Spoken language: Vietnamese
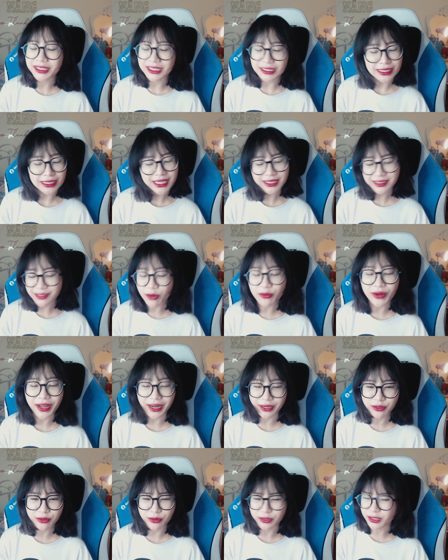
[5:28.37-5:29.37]
nghĩ là sau này
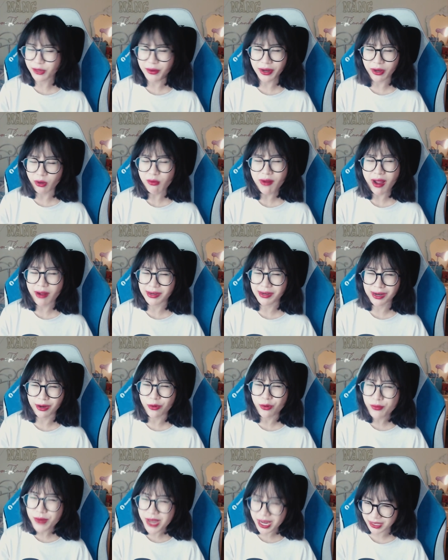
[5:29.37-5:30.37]
thôi còn sau này lúc nào thì là
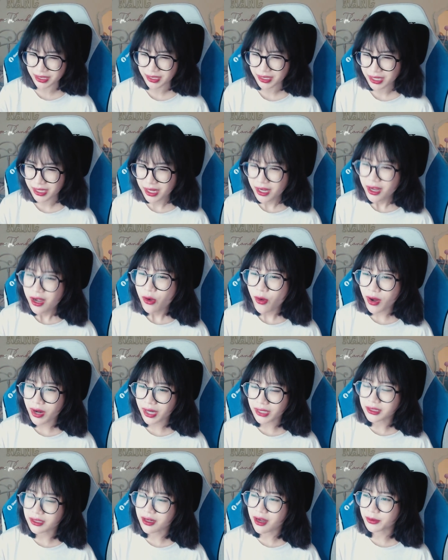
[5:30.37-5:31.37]
không biết hoặc
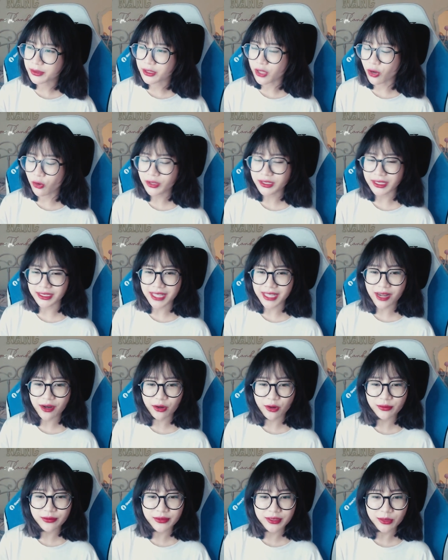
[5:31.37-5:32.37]
là trường hợp xấu nó xảy ra nó
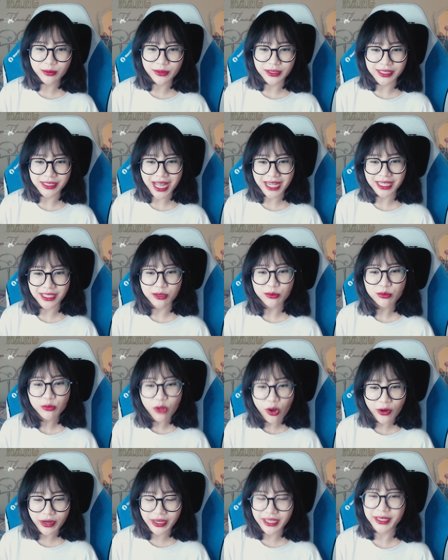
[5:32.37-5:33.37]
không không xảy ra thì cũng
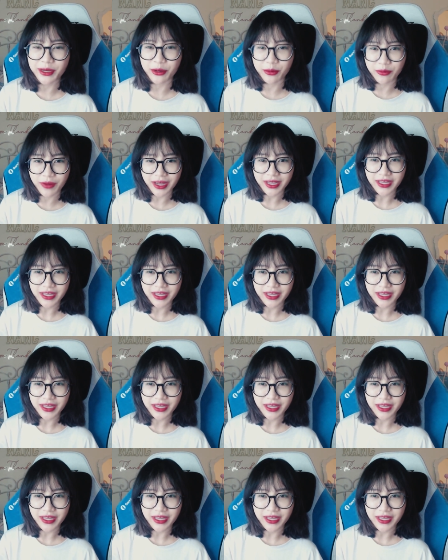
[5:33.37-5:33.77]
thôi đấy kiểu vậy